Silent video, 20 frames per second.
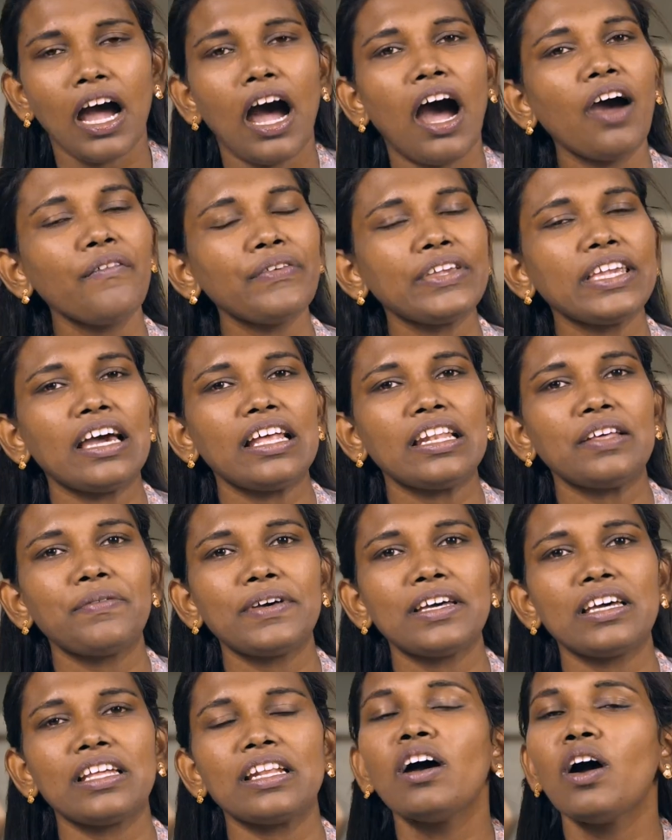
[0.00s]

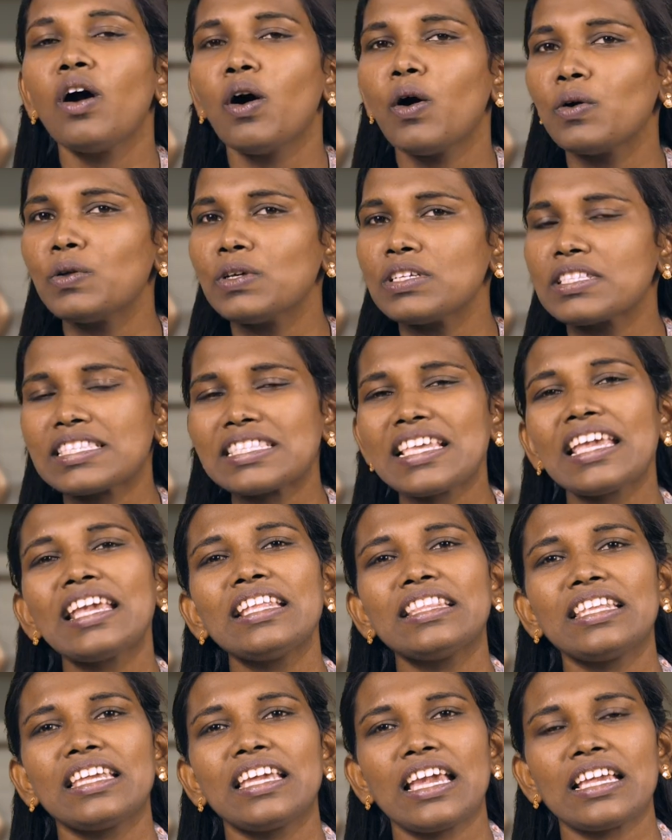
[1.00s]
ஆவியானவர் ஒரு
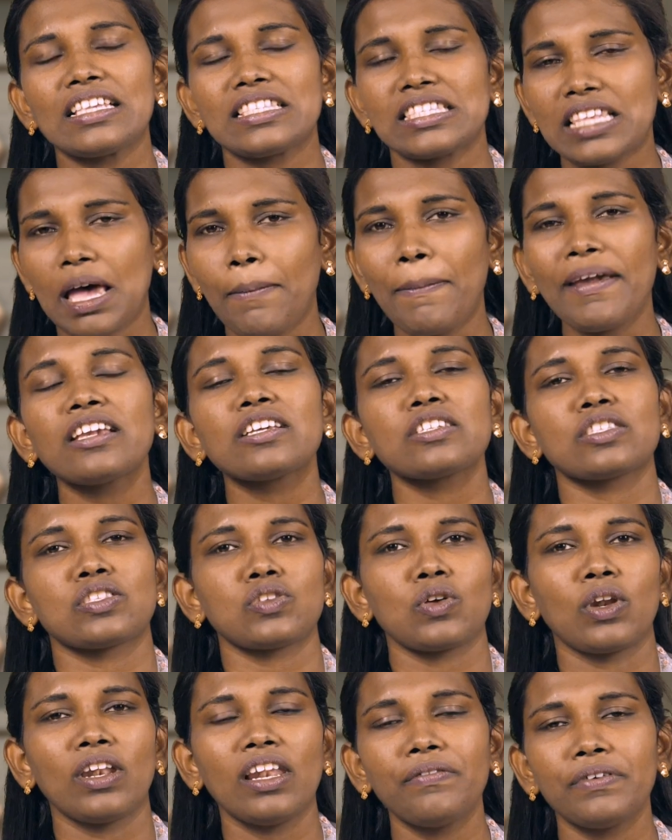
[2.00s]
செய்தியை சபைக்கு
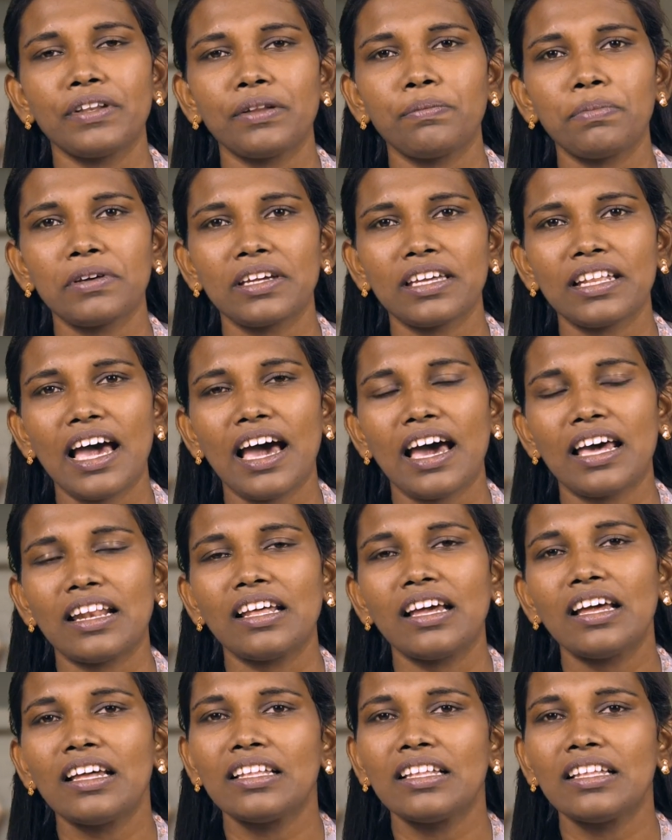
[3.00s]
சொல்ல விரும்புகிறார்